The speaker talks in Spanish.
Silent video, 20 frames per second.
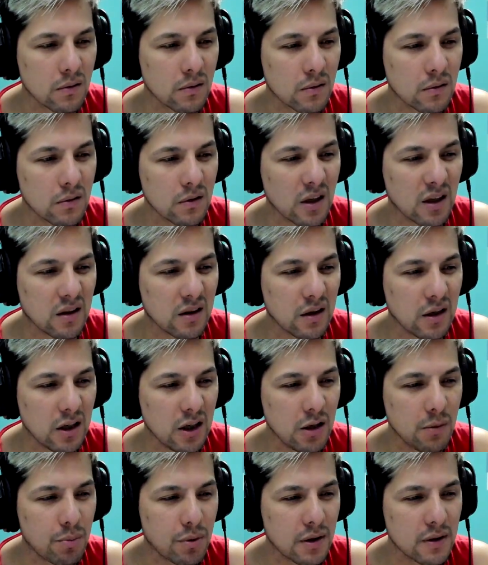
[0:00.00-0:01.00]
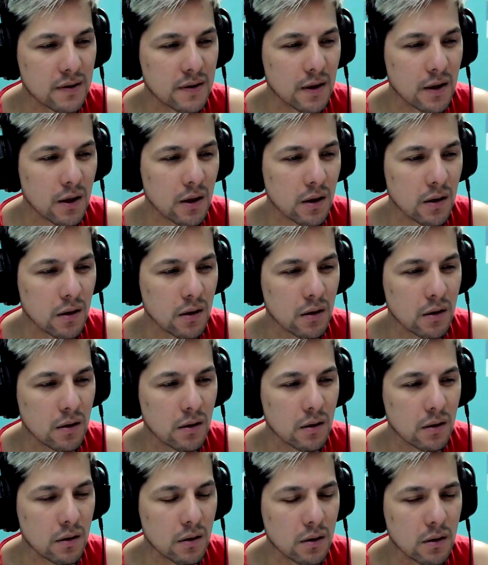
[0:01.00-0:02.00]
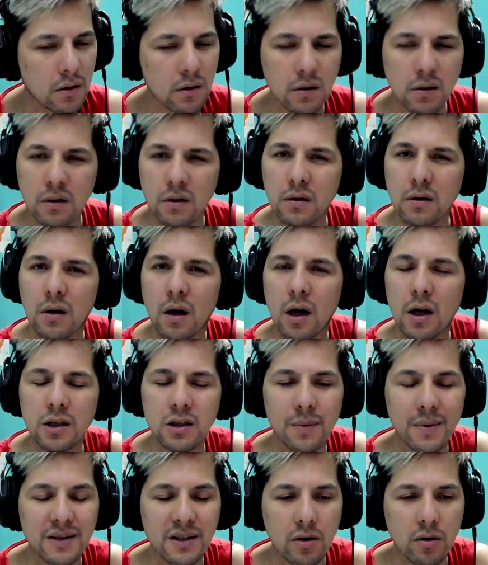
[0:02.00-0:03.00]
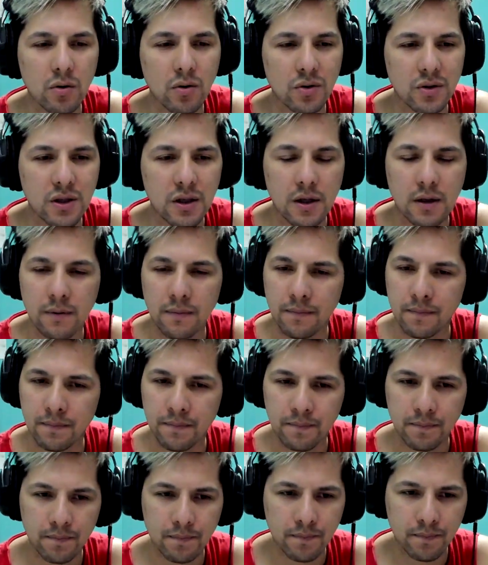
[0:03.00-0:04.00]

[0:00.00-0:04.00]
de Tini, puede ser. Ay, se me hace conocida. No